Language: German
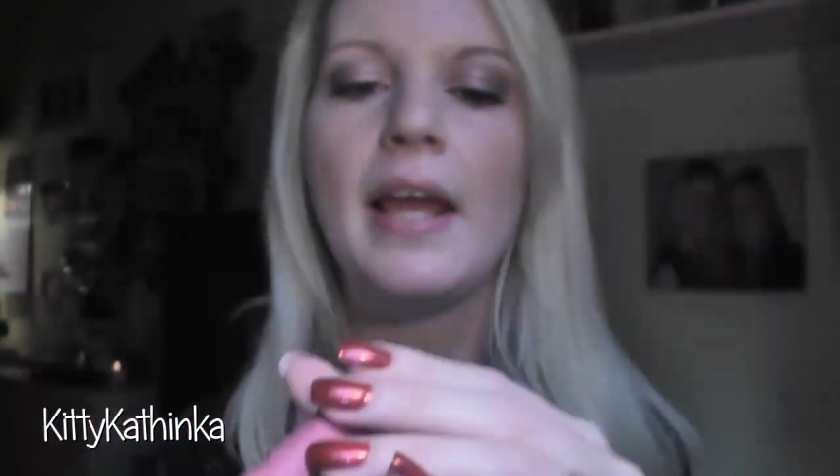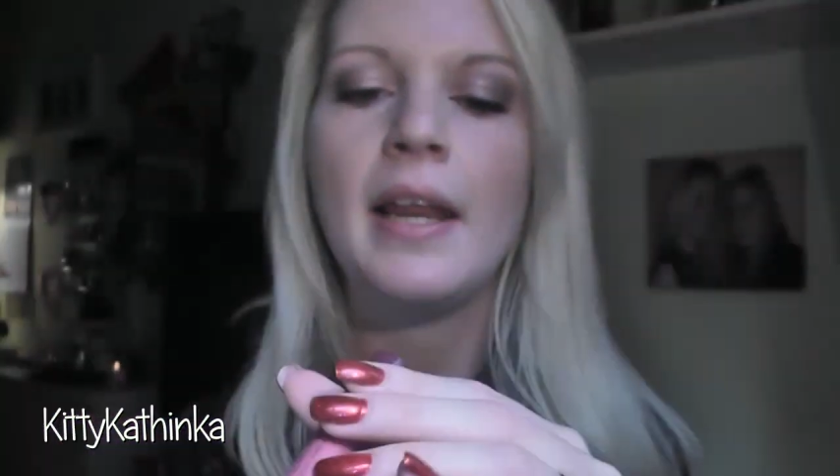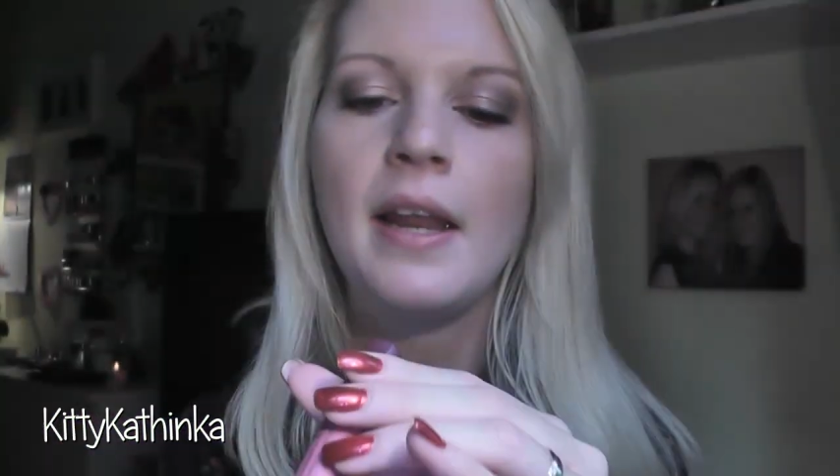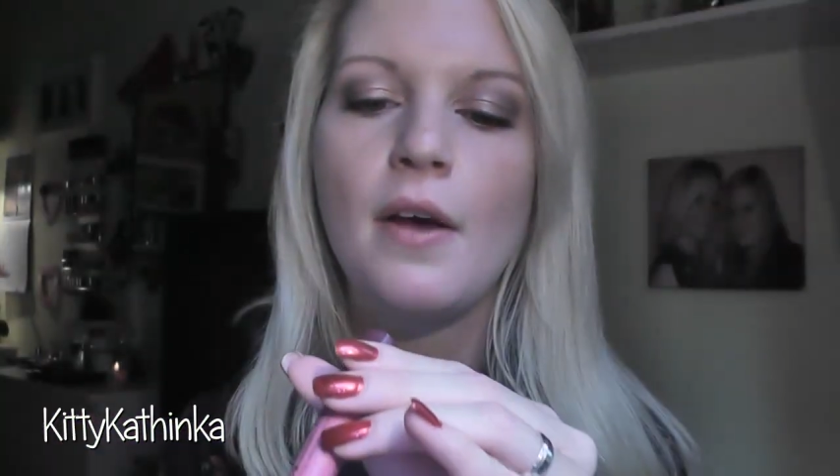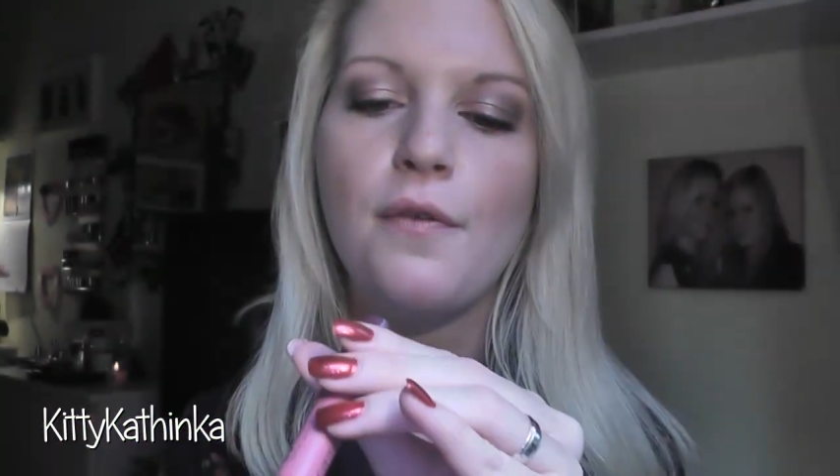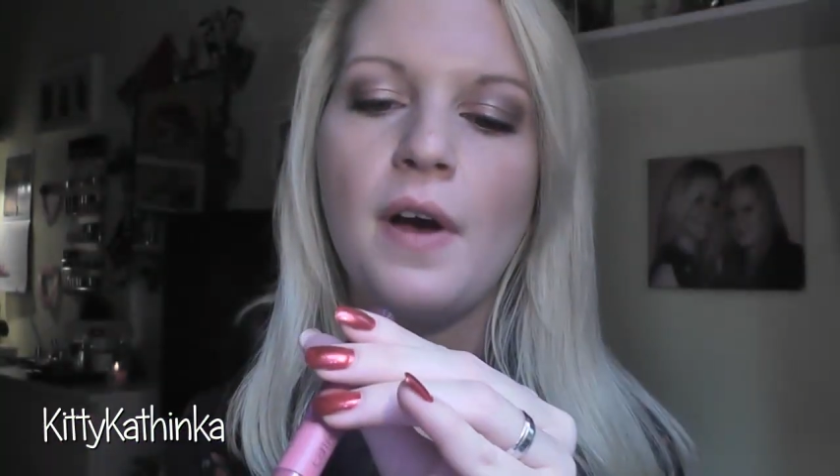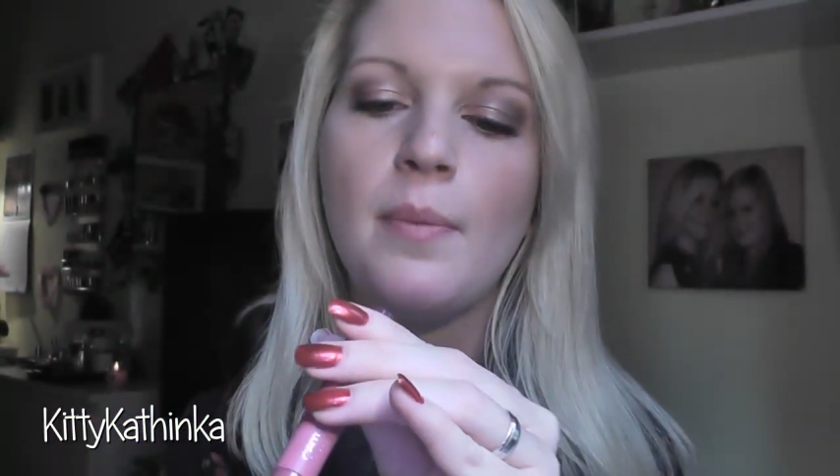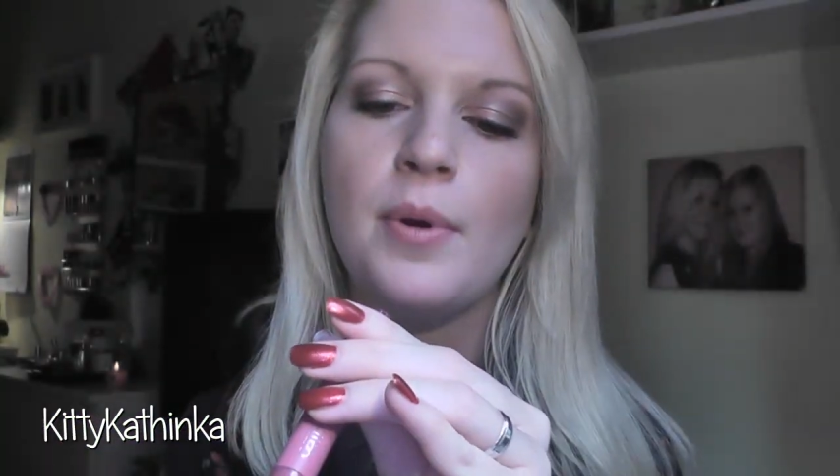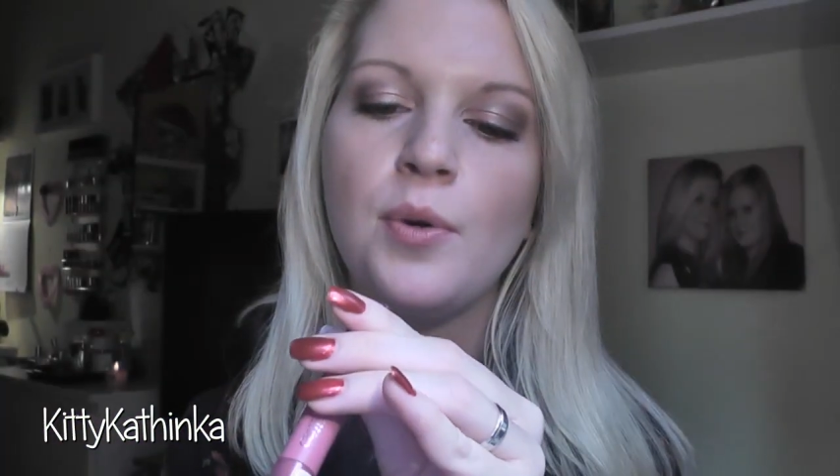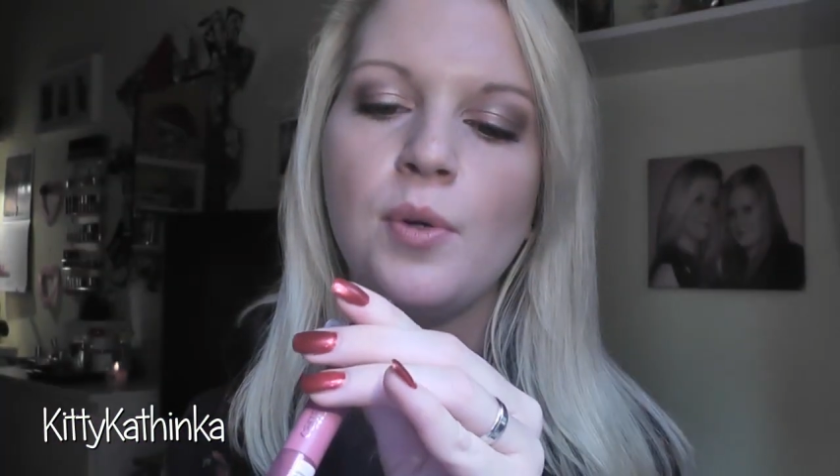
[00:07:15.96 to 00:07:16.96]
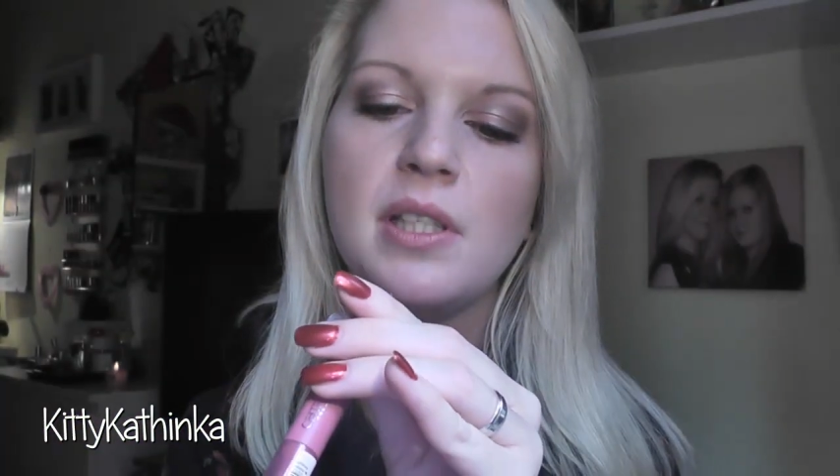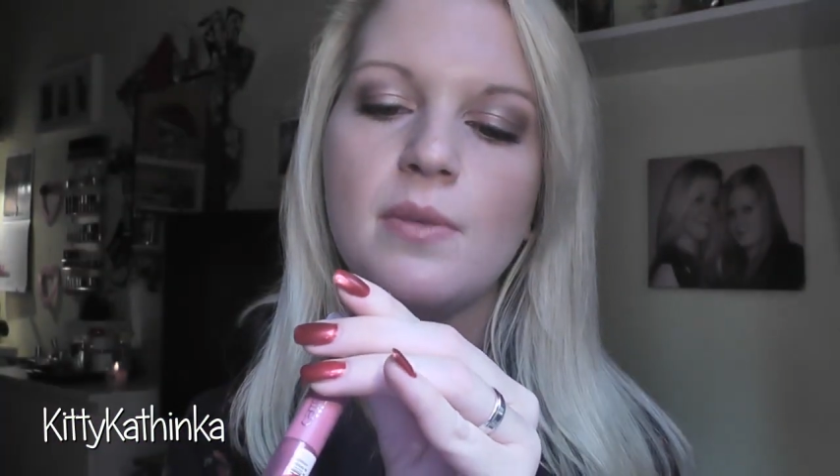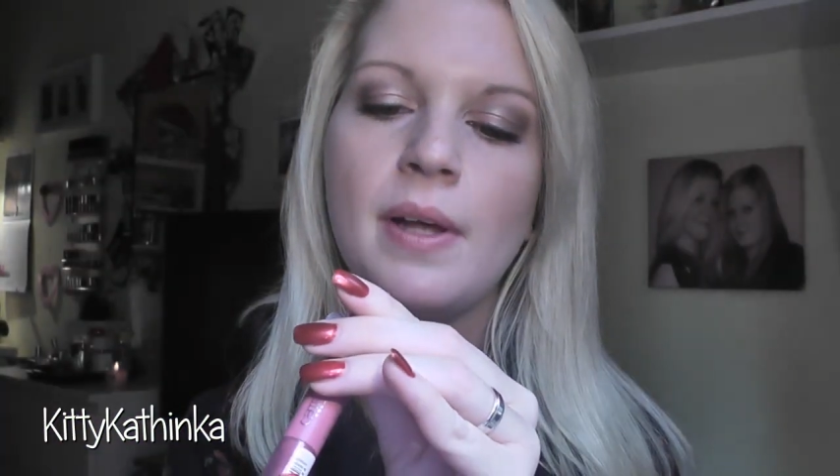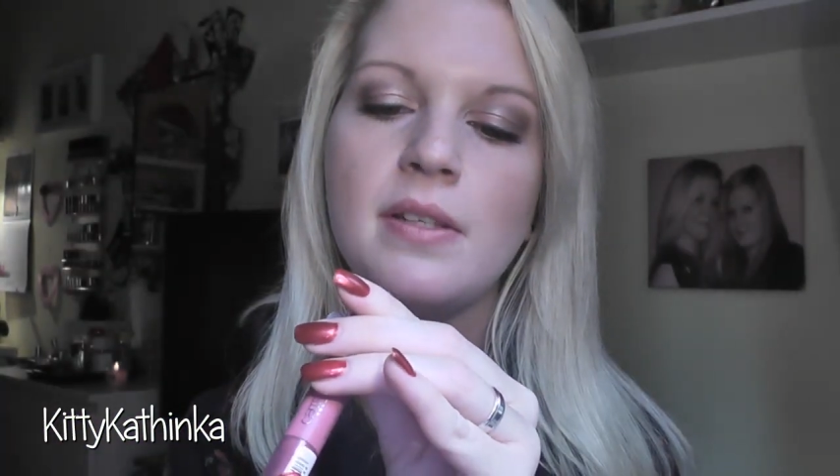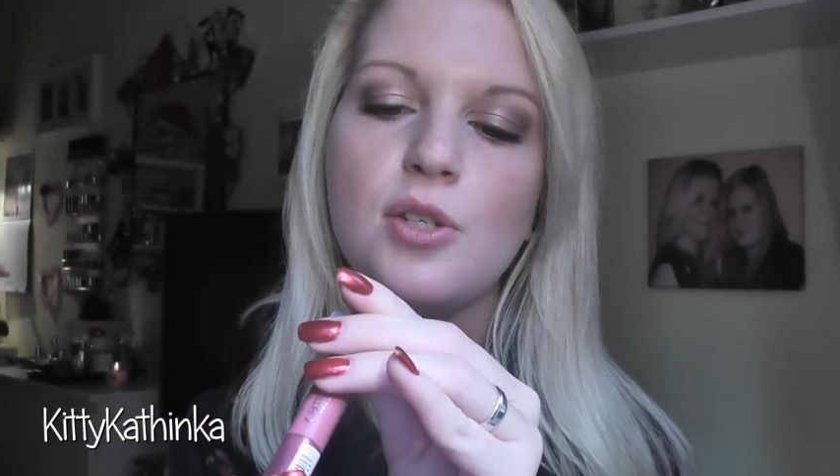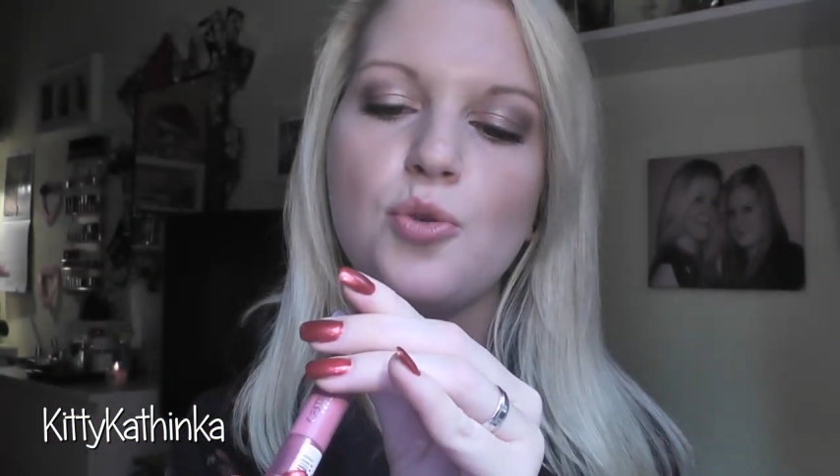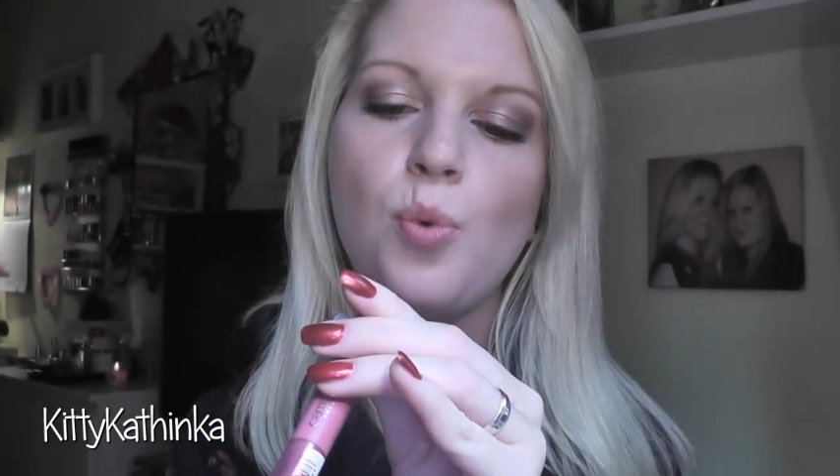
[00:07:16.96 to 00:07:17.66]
in der Farbe 020